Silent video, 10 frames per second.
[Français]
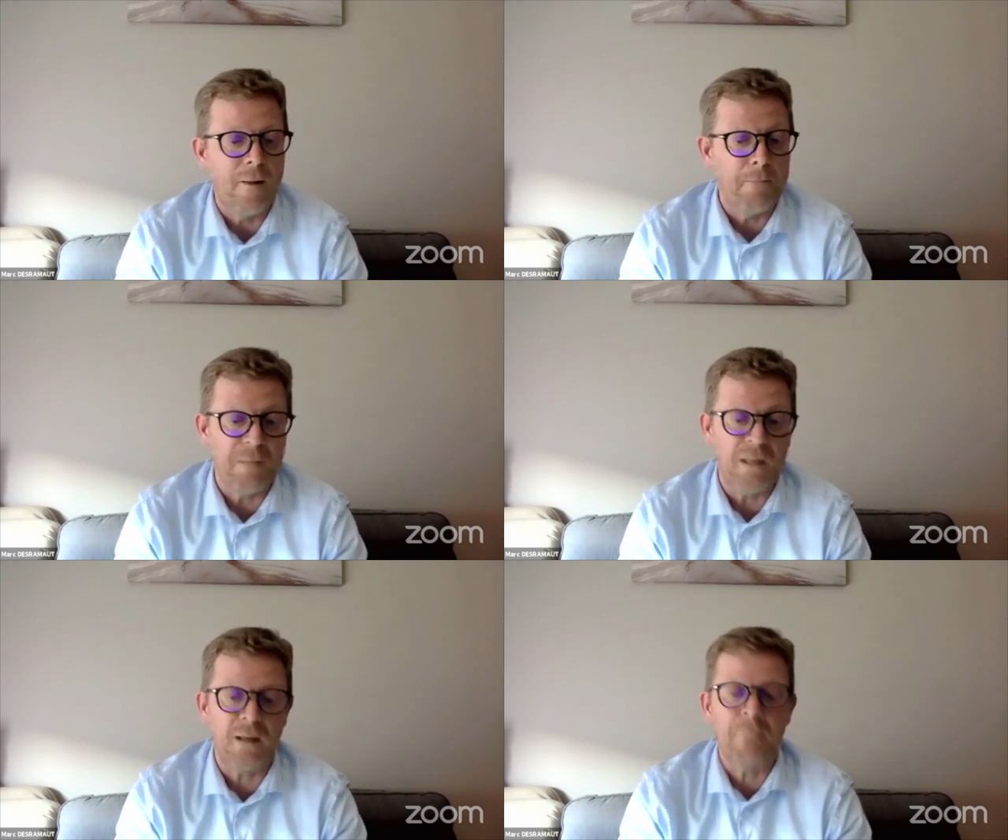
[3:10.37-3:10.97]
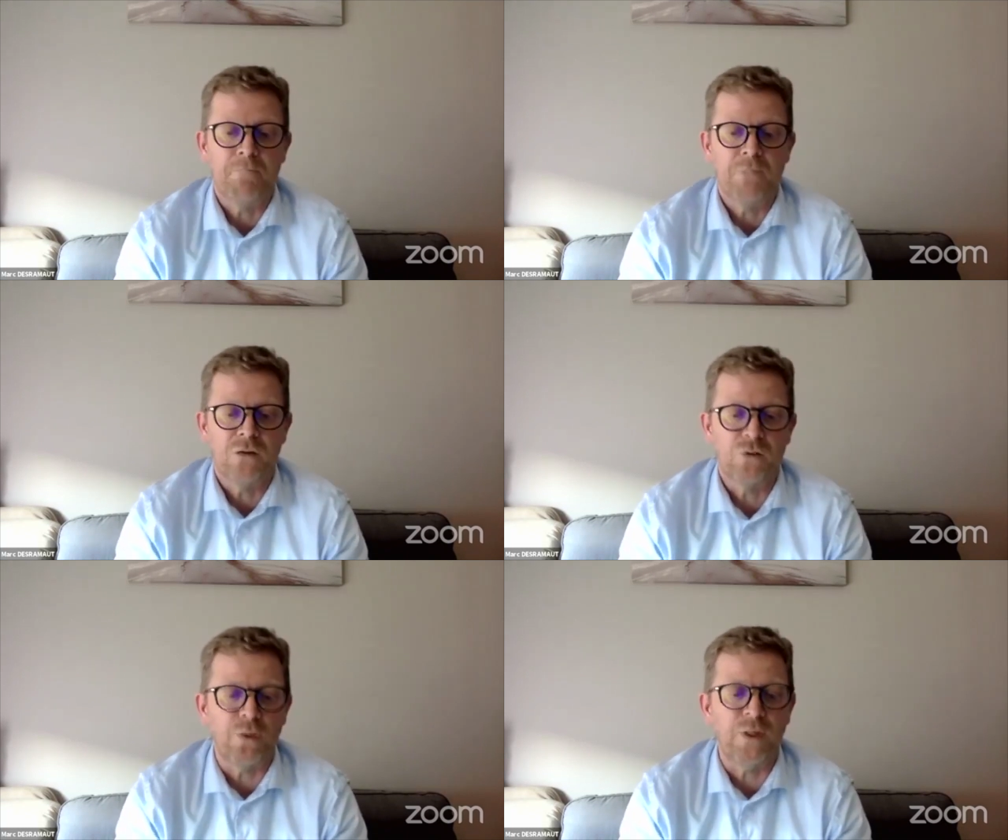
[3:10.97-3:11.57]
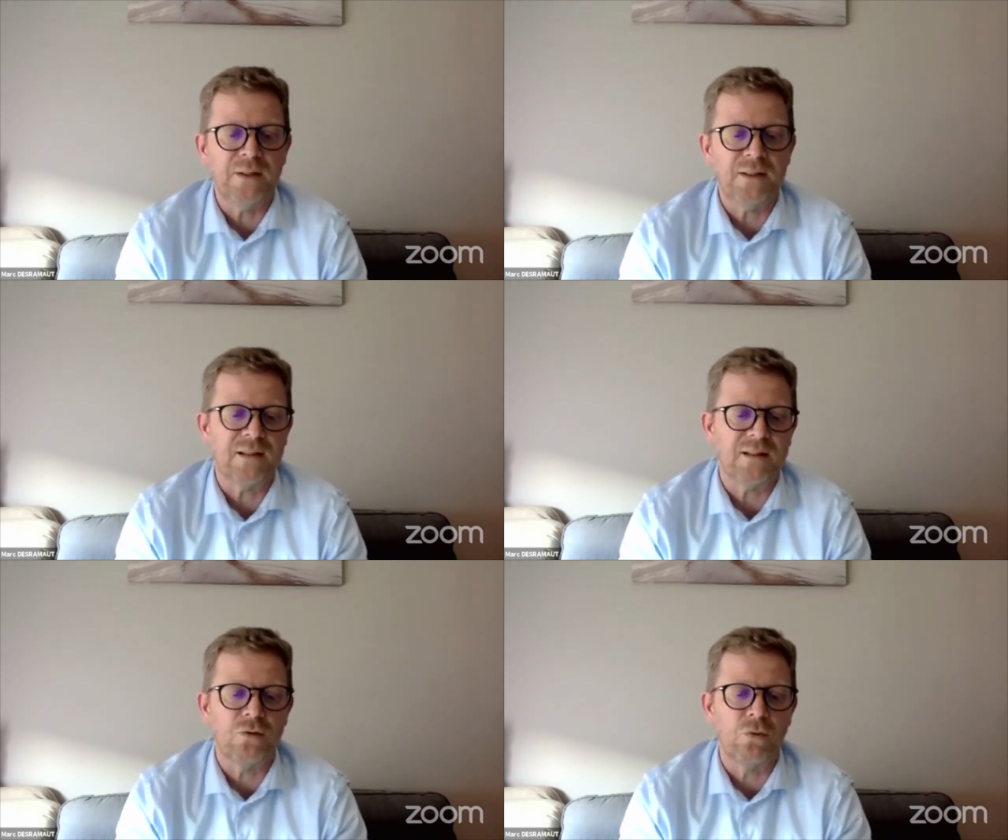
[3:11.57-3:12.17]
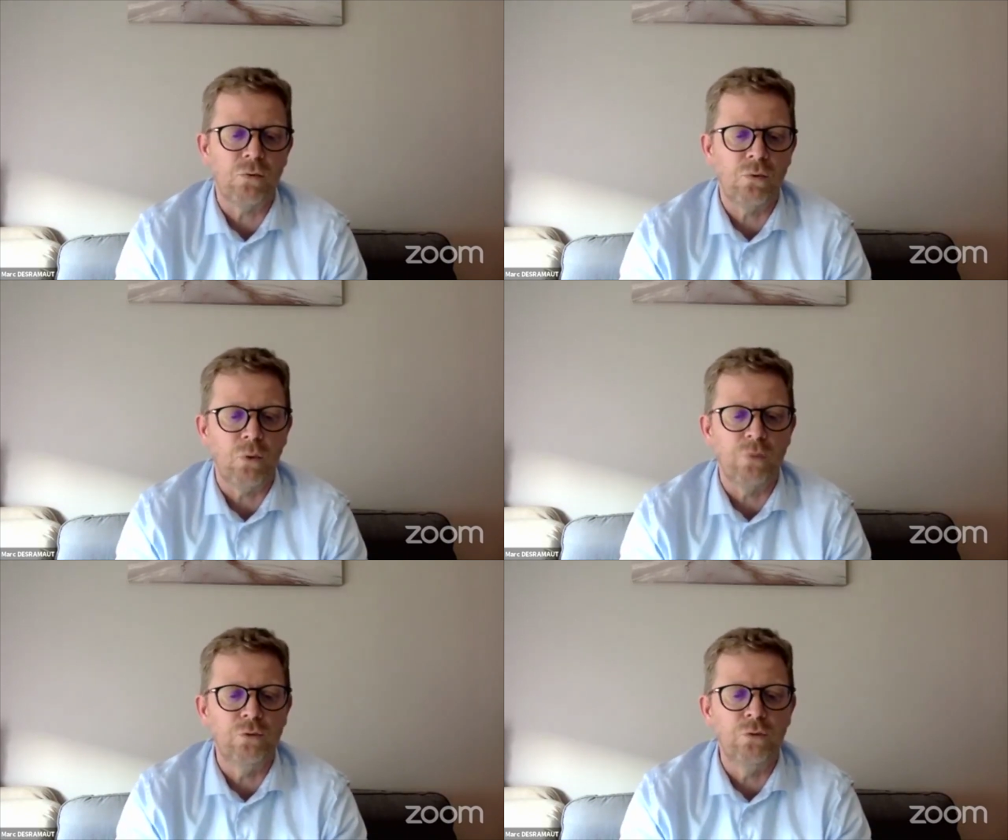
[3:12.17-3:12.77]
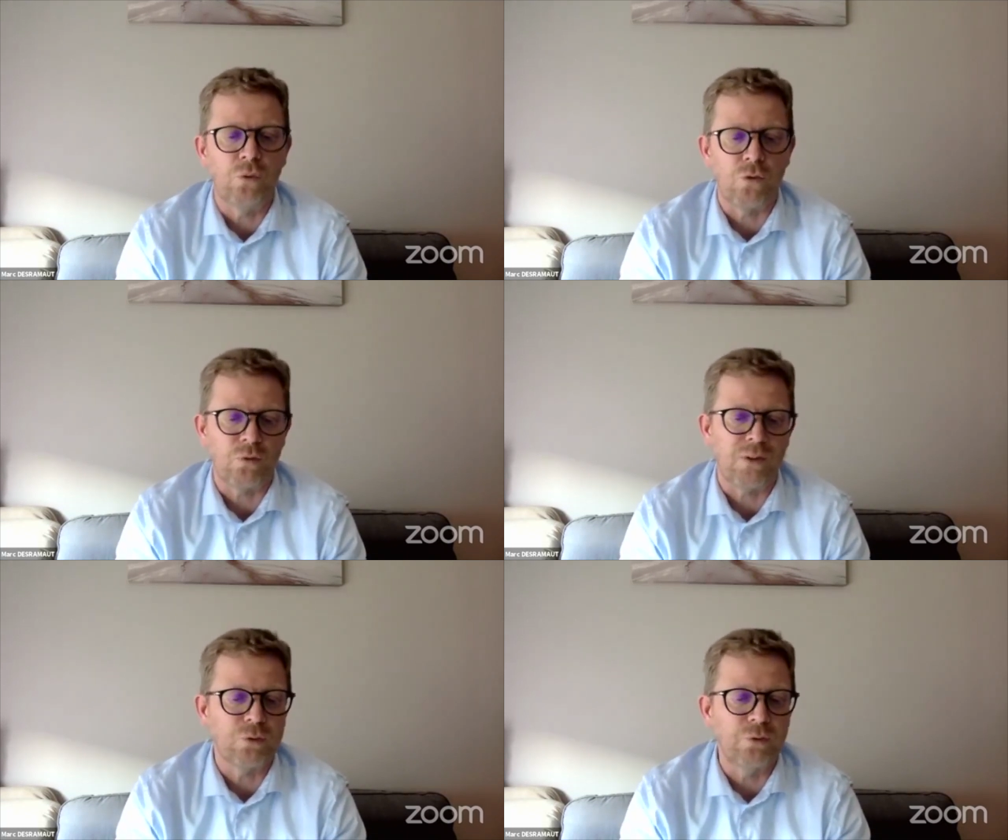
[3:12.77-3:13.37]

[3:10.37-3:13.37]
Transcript: mais son indexation au revenu du conjoint se